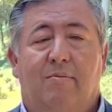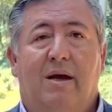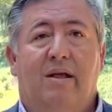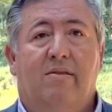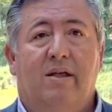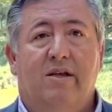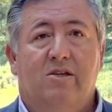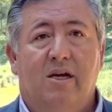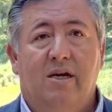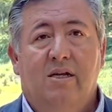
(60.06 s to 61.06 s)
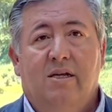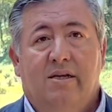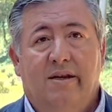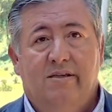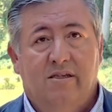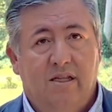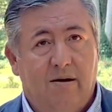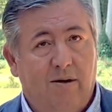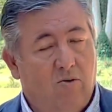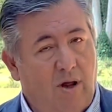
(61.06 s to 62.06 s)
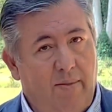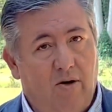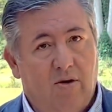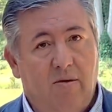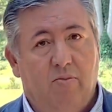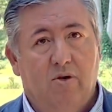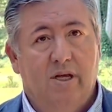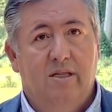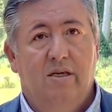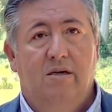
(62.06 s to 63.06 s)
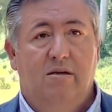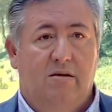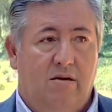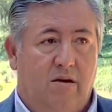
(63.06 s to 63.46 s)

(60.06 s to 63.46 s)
margen derecha necesitaba una mejora importante, eh,